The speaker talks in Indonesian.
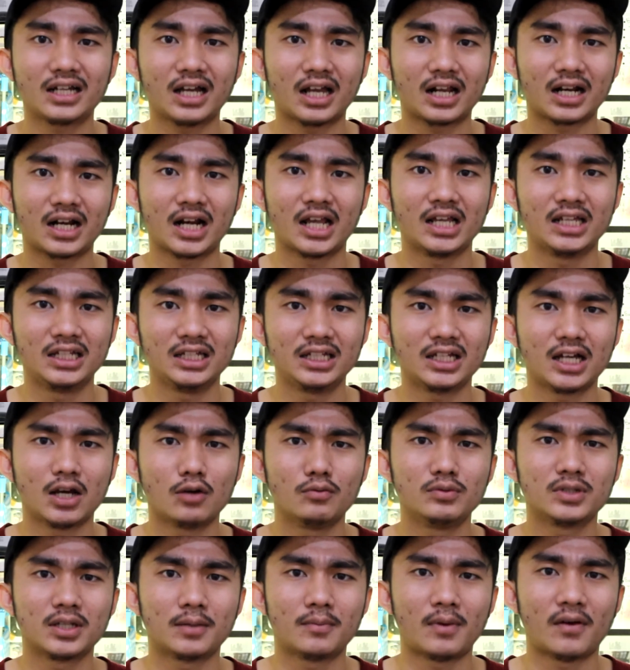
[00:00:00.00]
karena ini
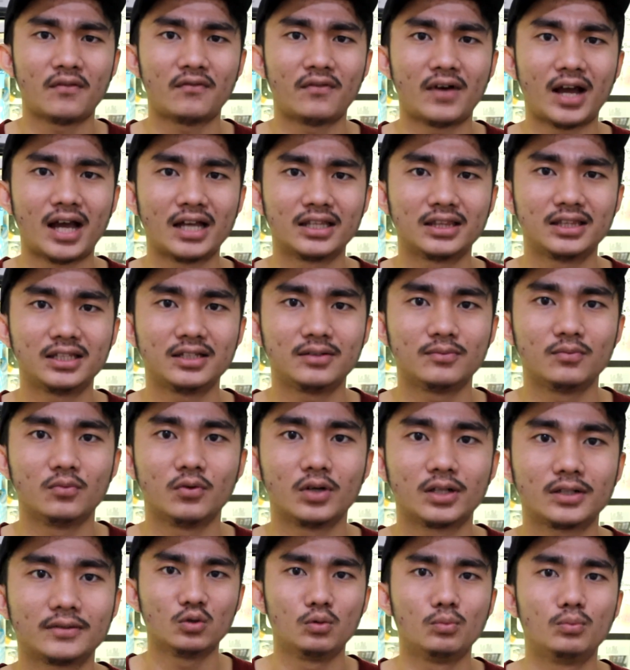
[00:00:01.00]
kau bisa manfaatin
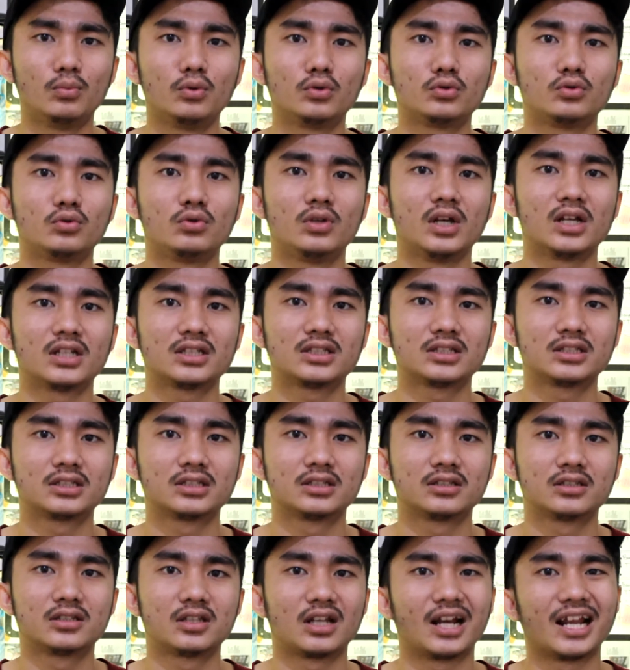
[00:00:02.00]
buat ngumpul
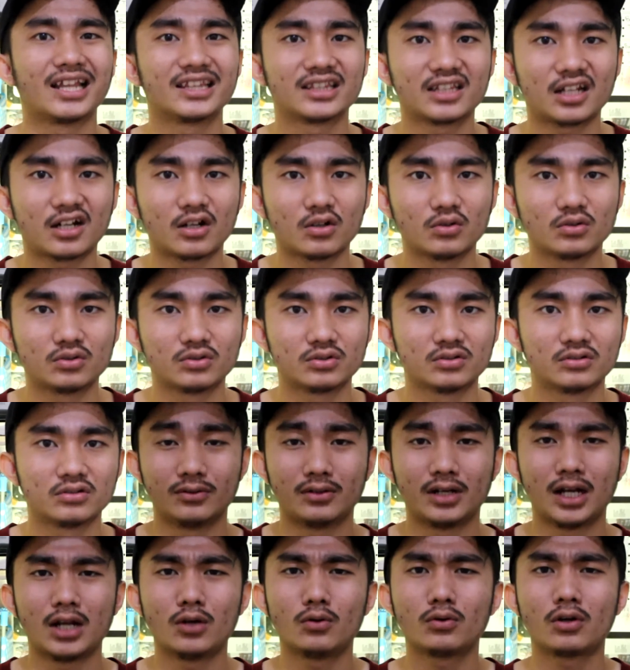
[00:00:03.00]
tugas telat terus
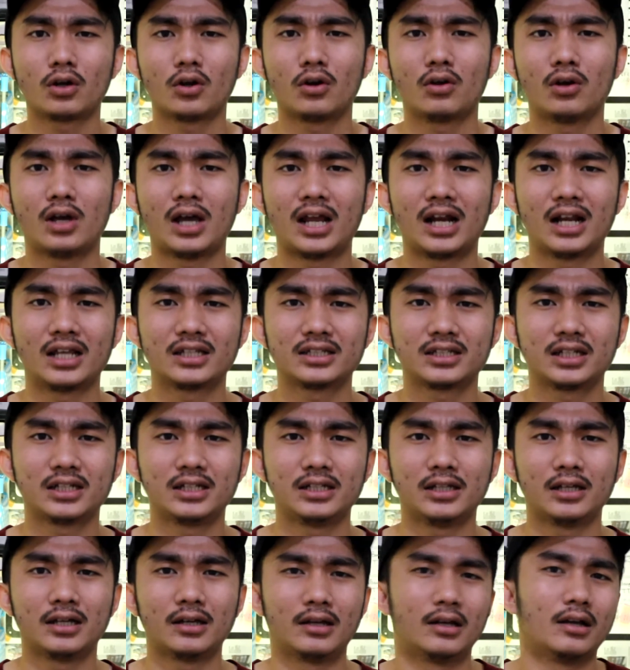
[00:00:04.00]
lalu kalau
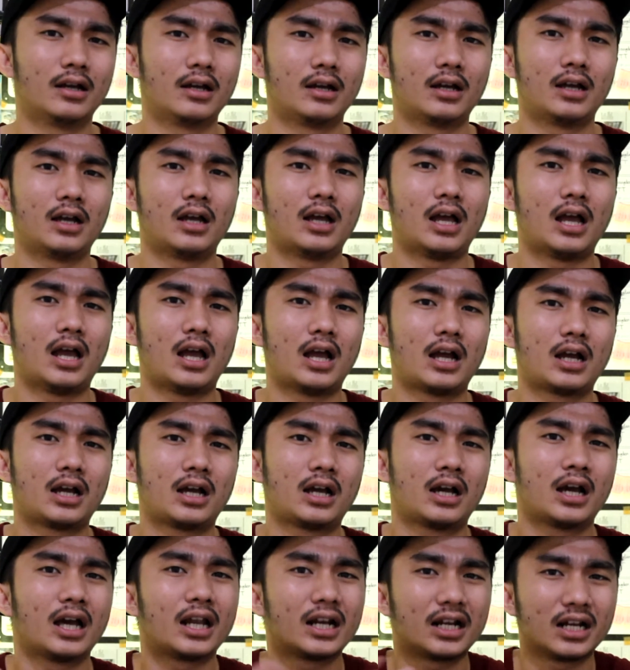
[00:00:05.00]
alasannya
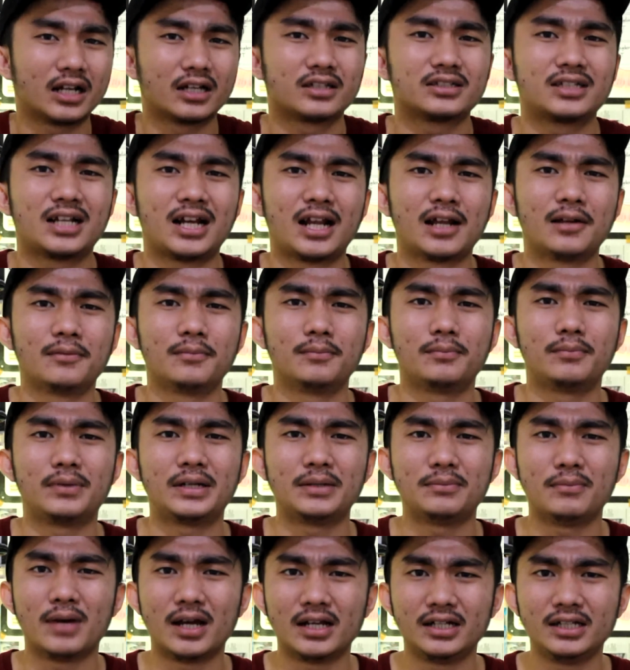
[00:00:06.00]
karena kesalahan
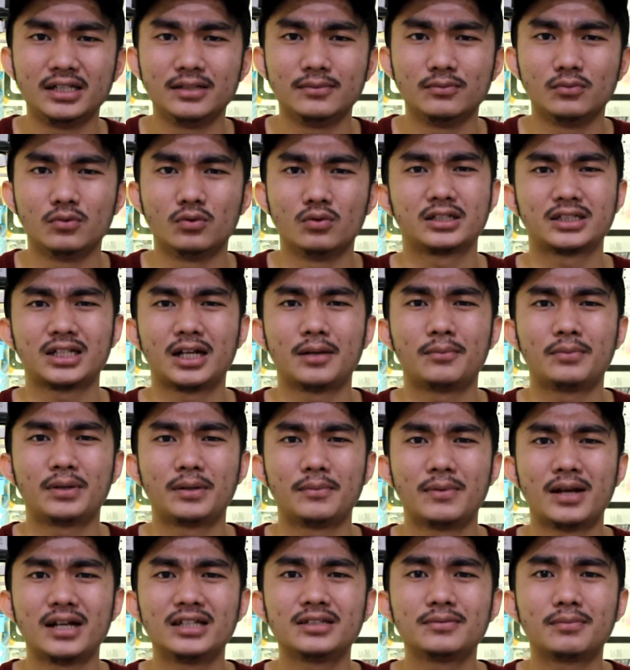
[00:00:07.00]
pribadi kesalahan
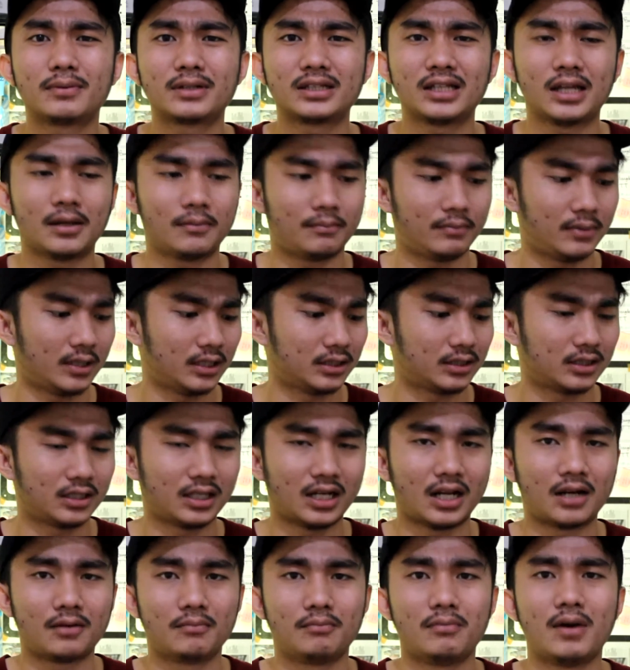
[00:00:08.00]
pribadi seperti apa
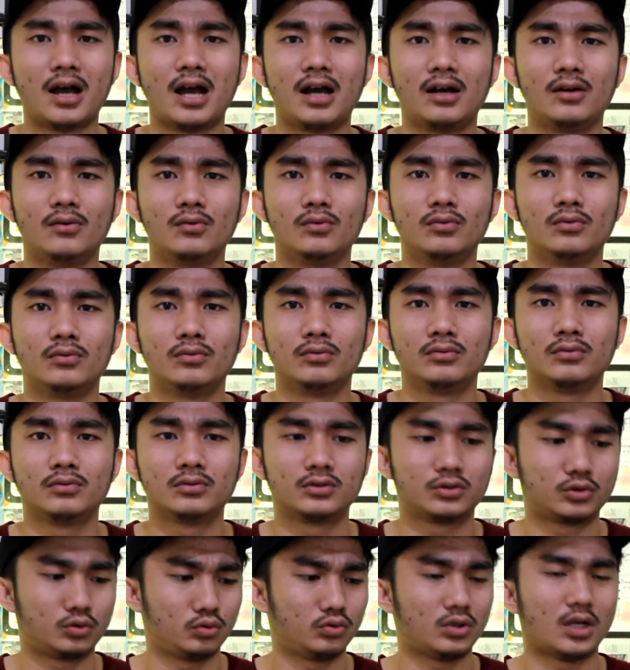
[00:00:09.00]
telat bangun
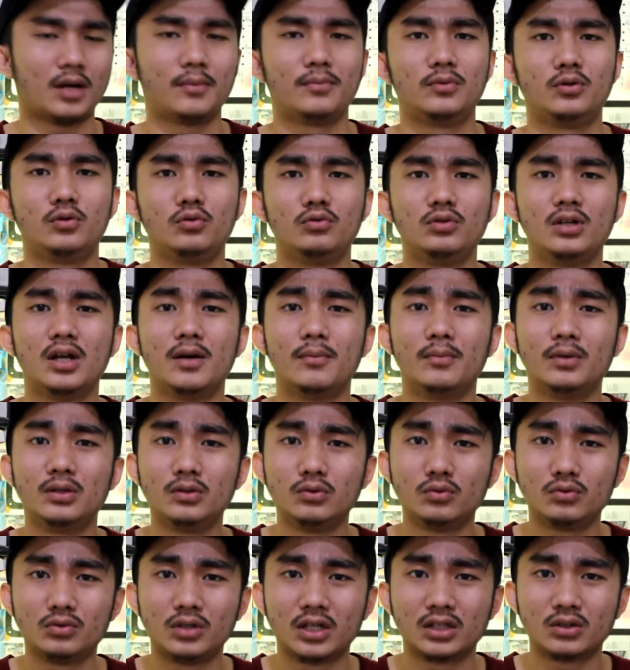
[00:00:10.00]
suka
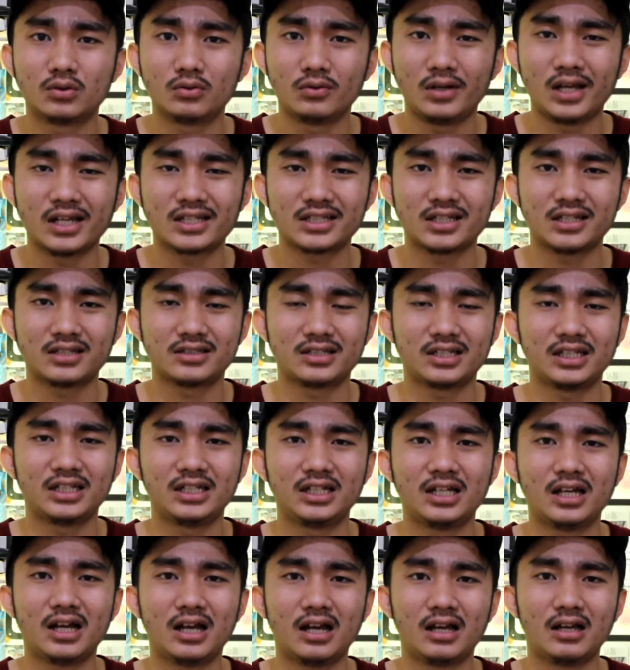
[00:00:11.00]
menunda-menunda tugasnya
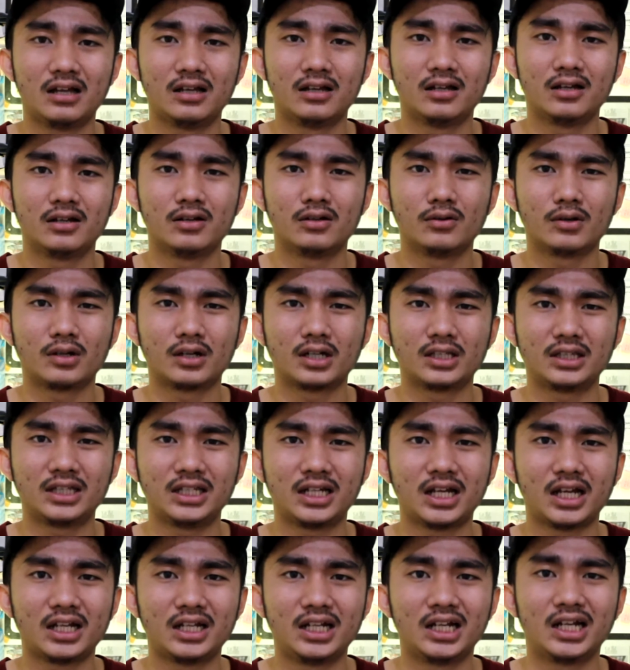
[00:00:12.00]
sehingga
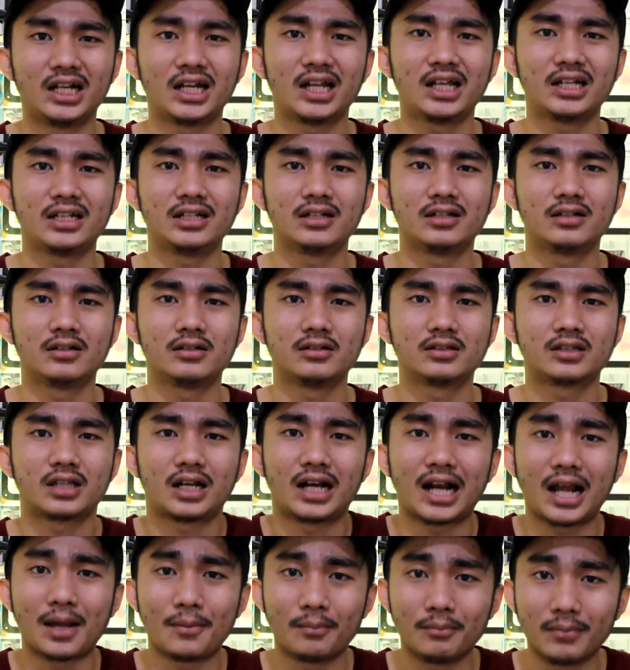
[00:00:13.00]
ketika deadline
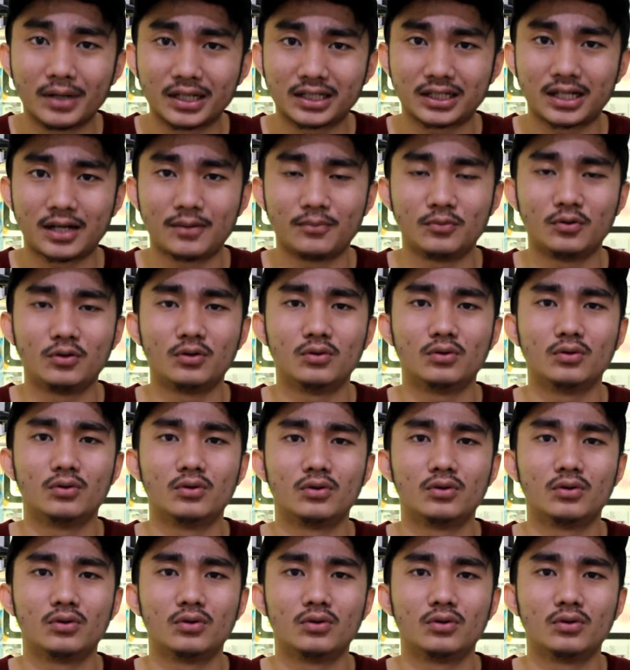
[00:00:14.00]
terlambat kamu